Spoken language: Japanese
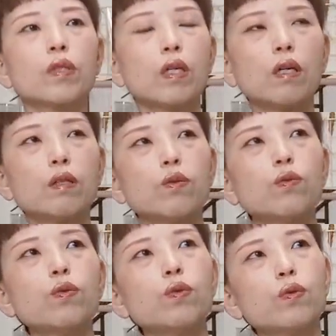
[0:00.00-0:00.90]
だから
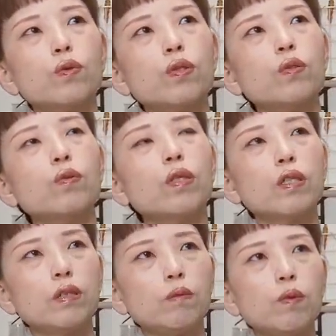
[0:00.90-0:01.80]
そういう時と
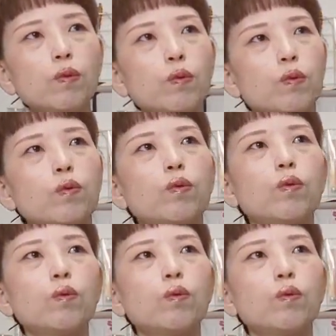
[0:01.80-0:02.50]
かにも